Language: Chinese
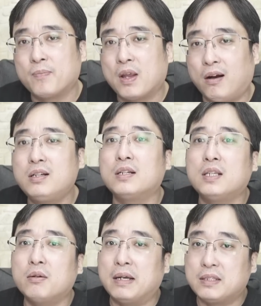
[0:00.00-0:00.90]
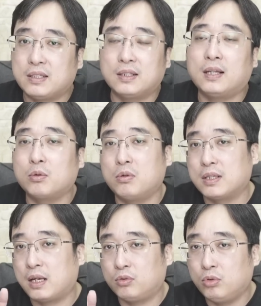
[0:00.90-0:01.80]
而是因为其他的国
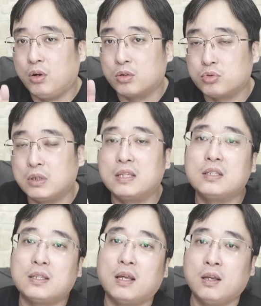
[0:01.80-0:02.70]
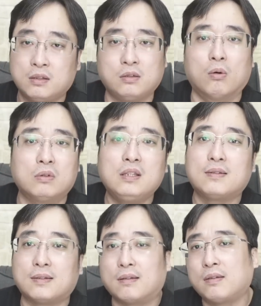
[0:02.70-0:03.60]
家做出了一些有意
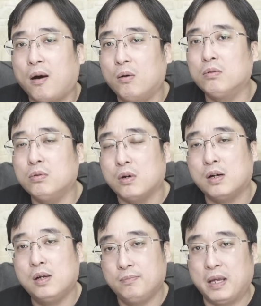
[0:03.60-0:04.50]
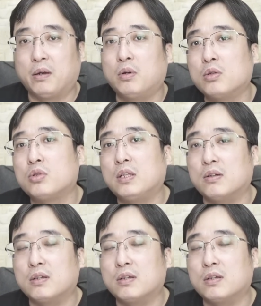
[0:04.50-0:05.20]
思的操作，美国人觉得又